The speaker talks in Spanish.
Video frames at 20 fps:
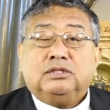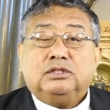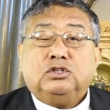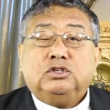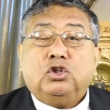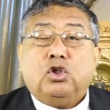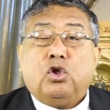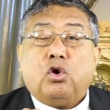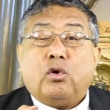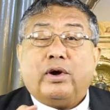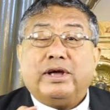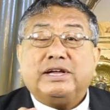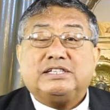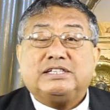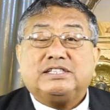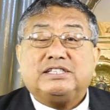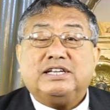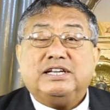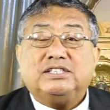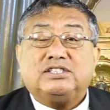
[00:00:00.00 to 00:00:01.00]
No
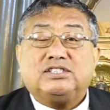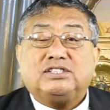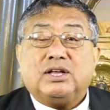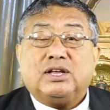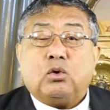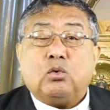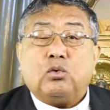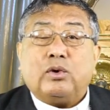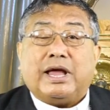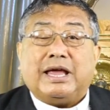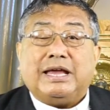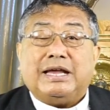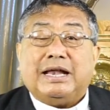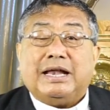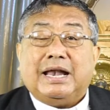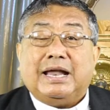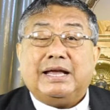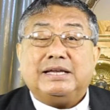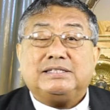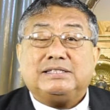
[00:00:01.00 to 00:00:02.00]
existe una
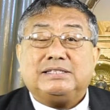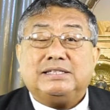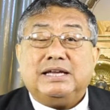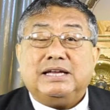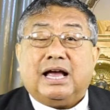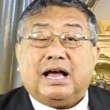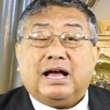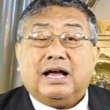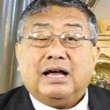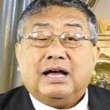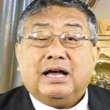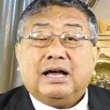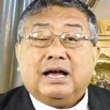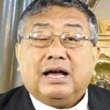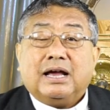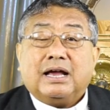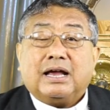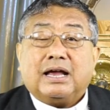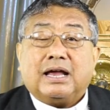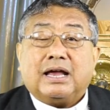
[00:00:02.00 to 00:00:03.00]
iglesia
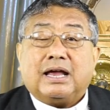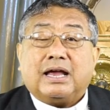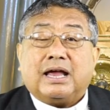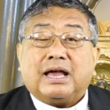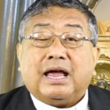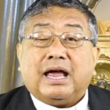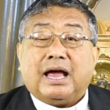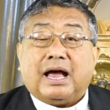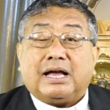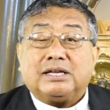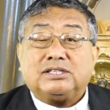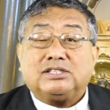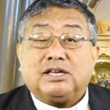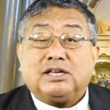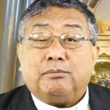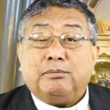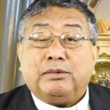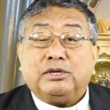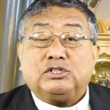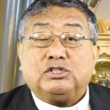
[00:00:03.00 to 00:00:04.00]
que
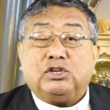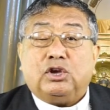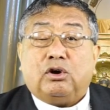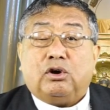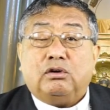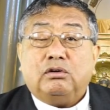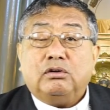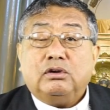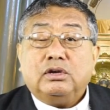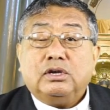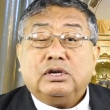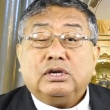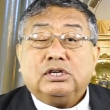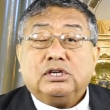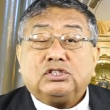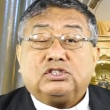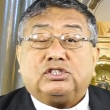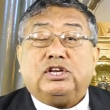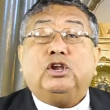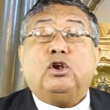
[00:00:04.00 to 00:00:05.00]
hace misión,
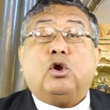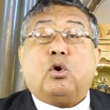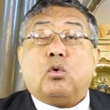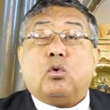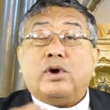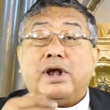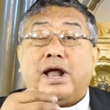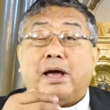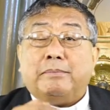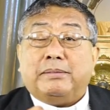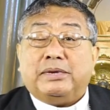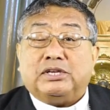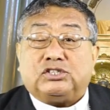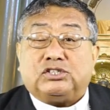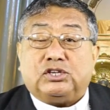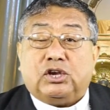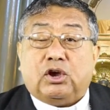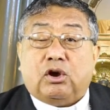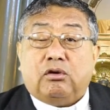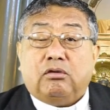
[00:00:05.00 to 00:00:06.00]
sino una
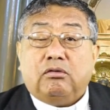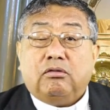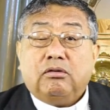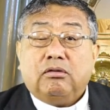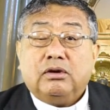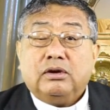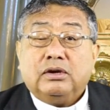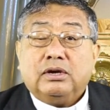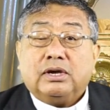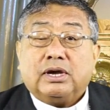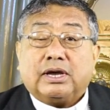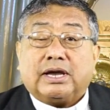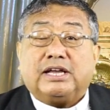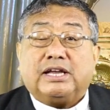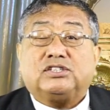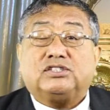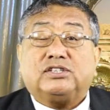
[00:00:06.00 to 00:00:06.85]
misión que